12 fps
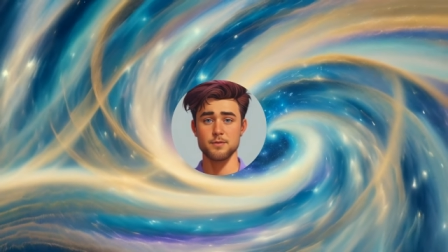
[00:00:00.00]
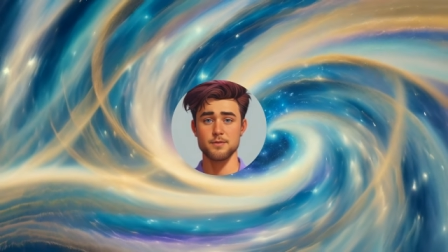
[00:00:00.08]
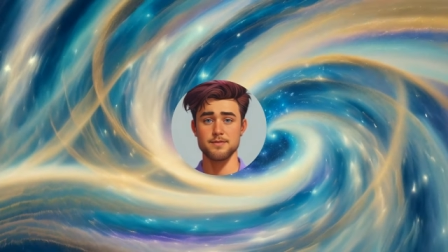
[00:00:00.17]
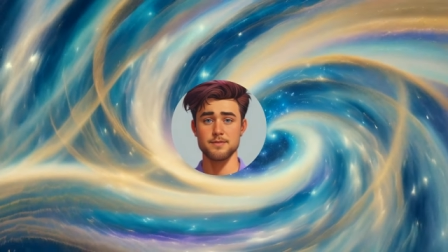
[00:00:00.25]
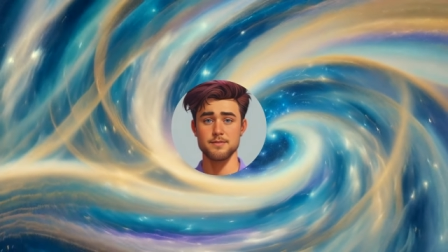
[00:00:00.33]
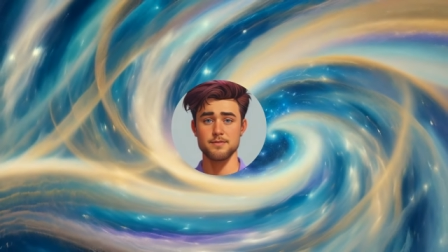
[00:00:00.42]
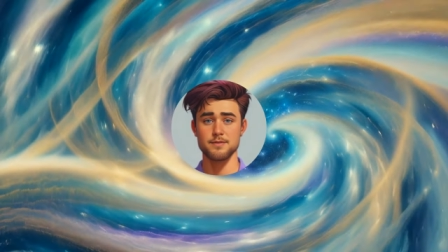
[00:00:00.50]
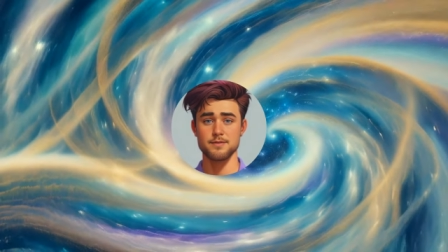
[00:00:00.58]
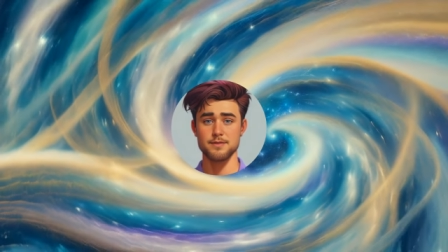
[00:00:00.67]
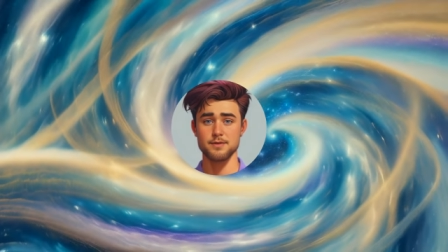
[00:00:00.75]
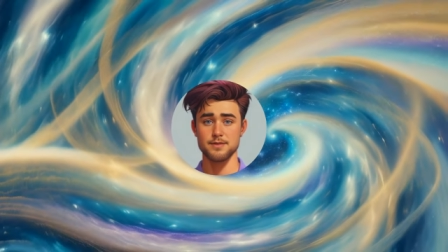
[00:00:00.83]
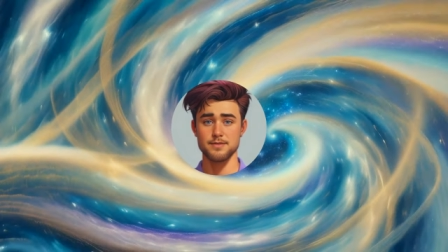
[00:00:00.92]
Он
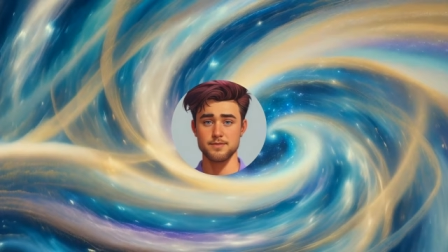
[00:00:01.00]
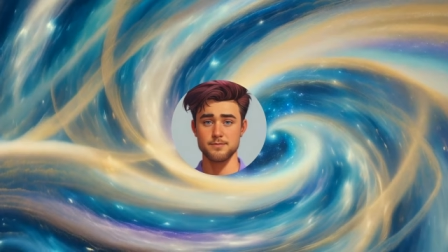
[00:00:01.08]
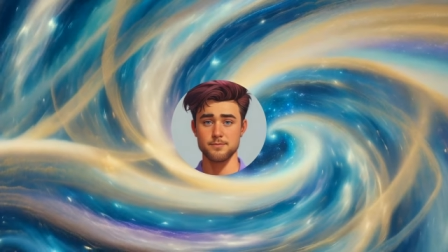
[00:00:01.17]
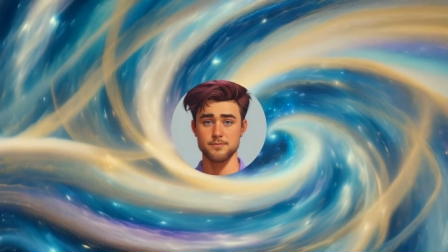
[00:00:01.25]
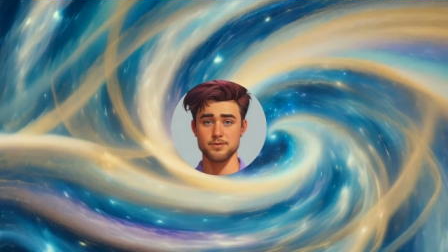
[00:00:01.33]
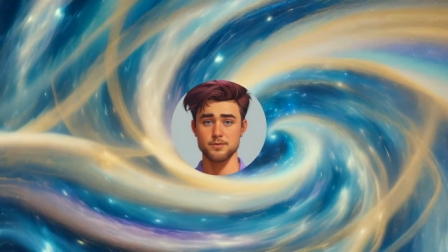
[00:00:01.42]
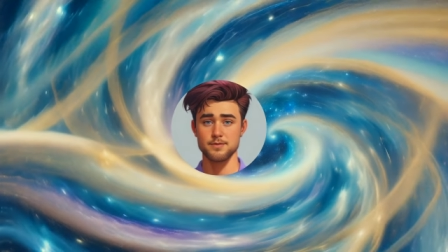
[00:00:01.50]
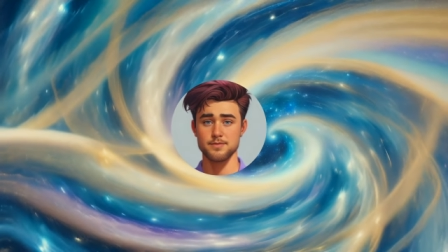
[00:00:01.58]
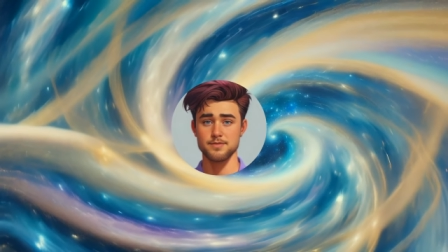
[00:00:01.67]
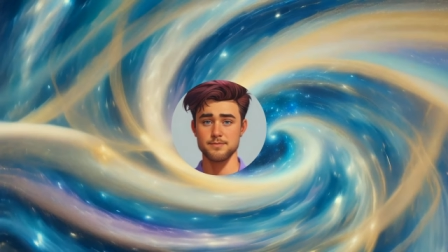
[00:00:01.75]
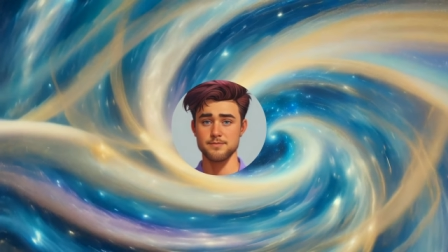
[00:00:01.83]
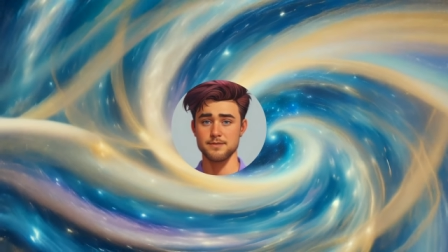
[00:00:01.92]
завершится кольцевым
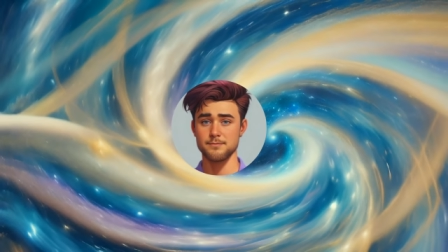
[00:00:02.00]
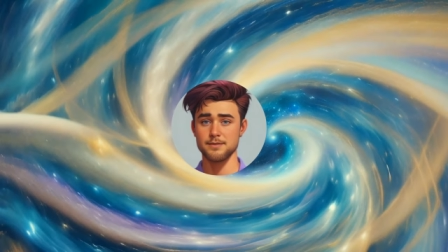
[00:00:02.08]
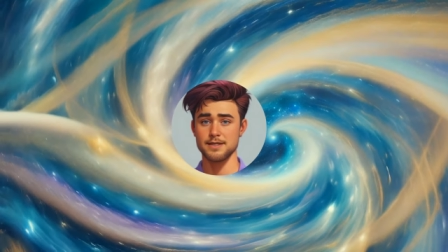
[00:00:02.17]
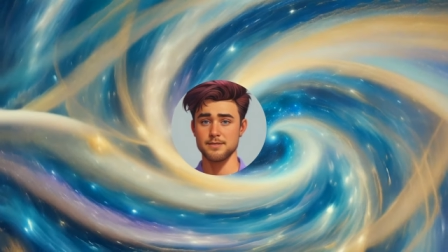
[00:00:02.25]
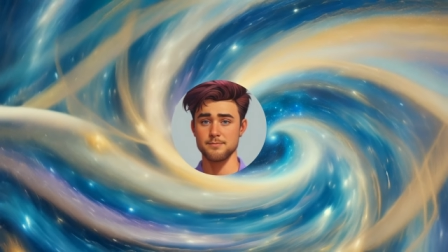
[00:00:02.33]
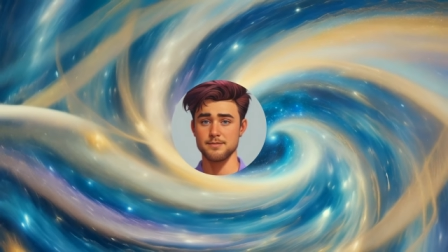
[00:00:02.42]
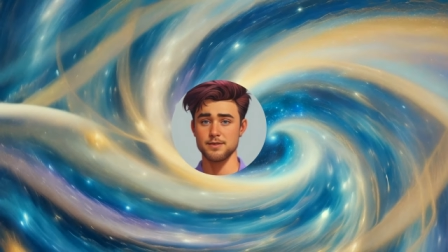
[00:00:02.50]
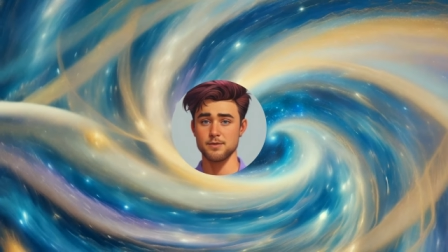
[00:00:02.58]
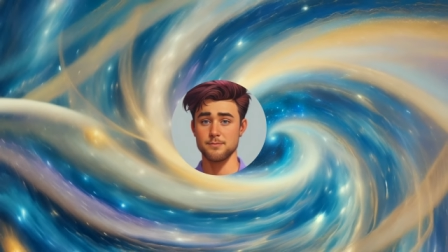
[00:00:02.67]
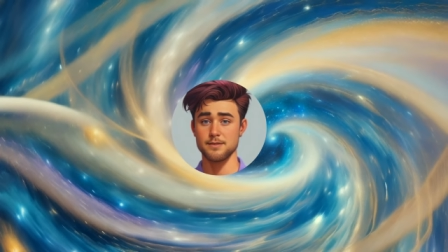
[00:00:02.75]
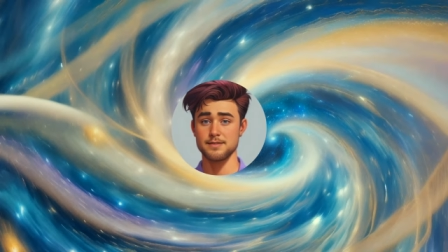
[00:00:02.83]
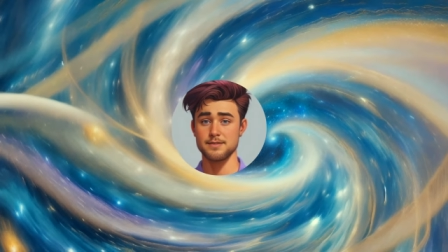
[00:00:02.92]
солнечным затмением
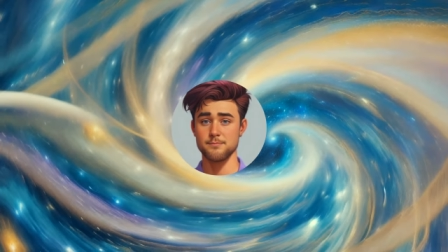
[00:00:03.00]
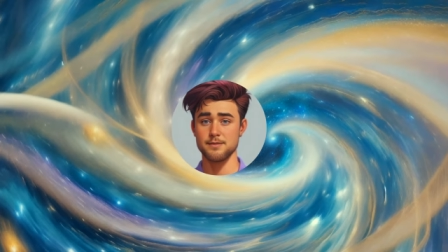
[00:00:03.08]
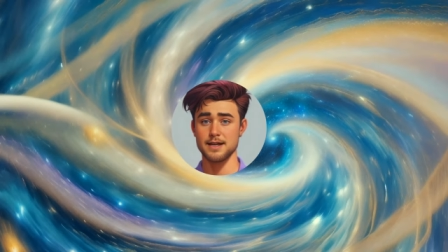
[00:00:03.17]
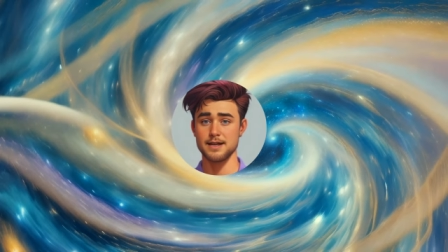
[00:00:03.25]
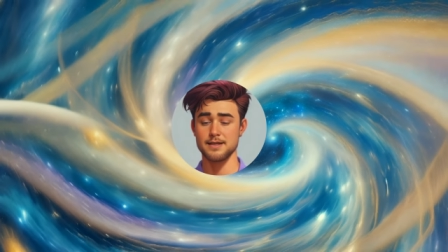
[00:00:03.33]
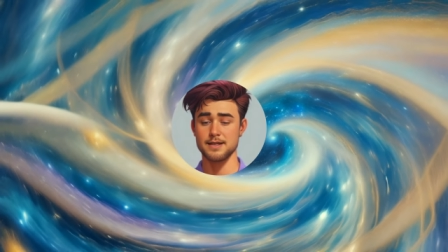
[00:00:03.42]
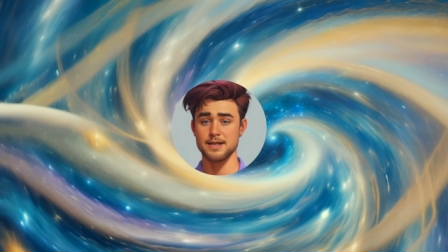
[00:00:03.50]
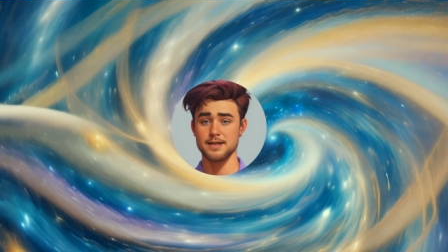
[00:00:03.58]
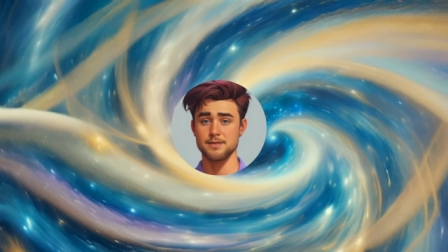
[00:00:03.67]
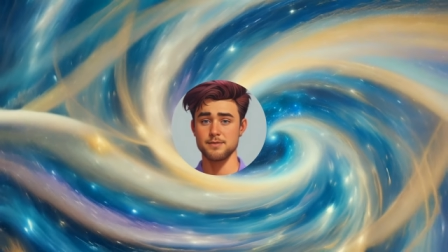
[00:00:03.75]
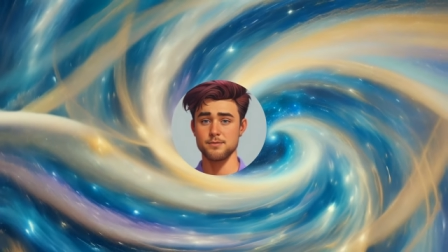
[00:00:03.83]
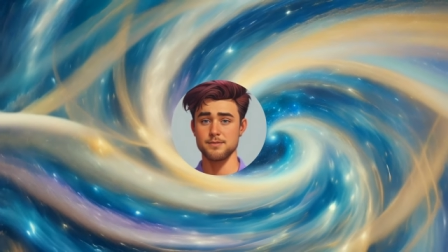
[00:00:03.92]
2 октября,
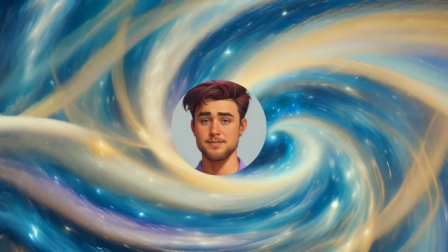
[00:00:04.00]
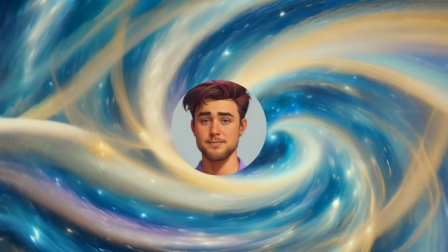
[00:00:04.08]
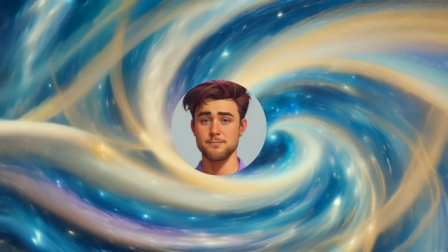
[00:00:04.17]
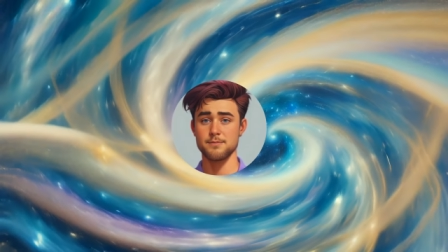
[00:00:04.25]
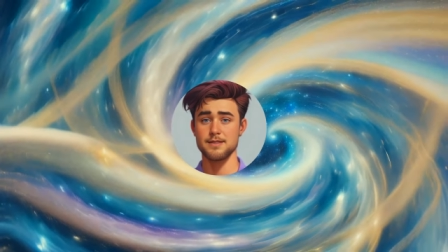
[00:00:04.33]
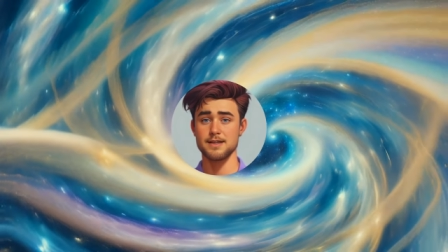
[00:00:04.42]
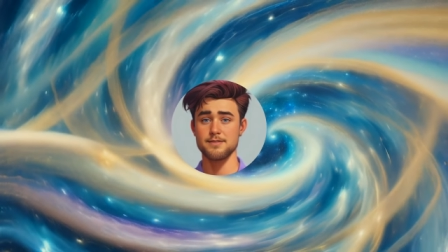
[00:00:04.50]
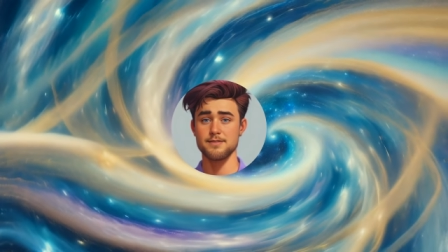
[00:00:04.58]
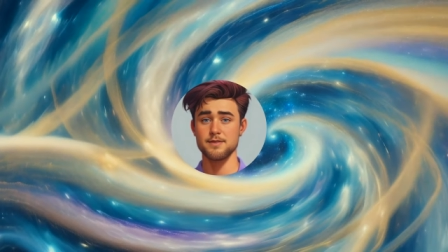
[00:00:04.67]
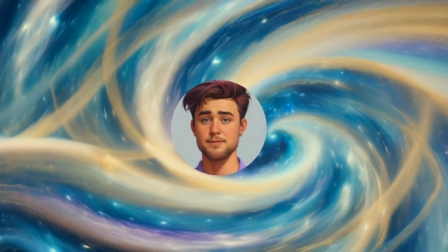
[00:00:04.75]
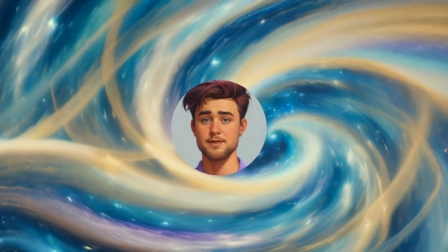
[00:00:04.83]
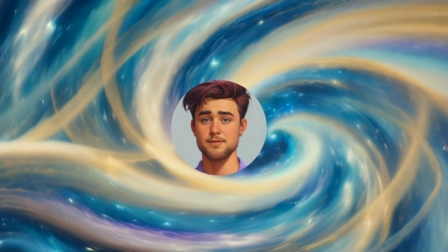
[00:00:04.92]
которое совпадает
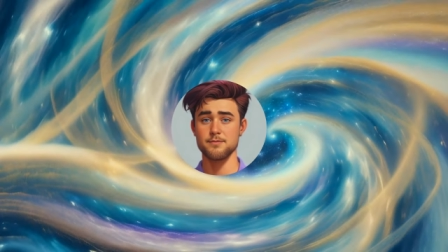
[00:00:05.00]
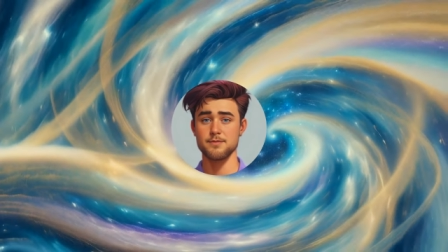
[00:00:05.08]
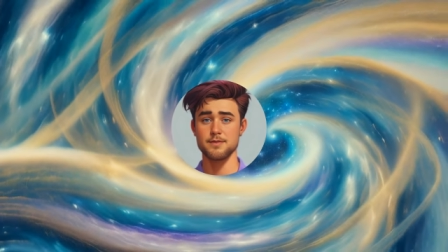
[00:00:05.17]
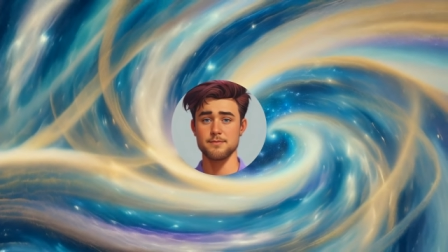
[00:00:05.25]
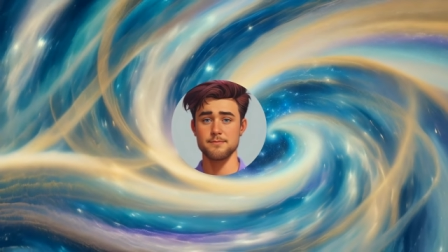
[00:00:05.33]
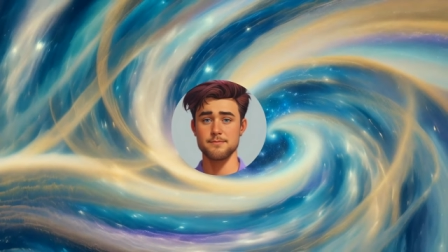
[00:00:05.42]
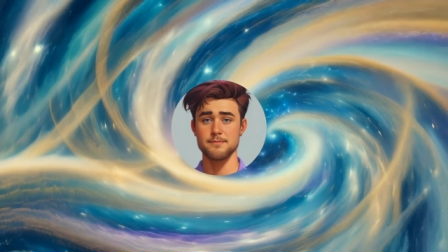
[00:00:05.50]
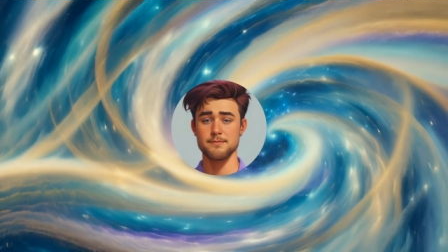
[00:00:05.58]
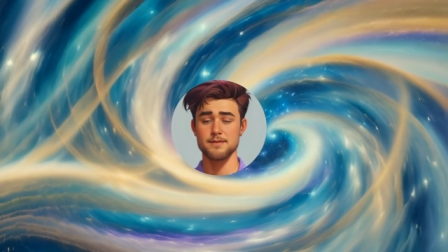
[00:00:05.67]
с новолунием.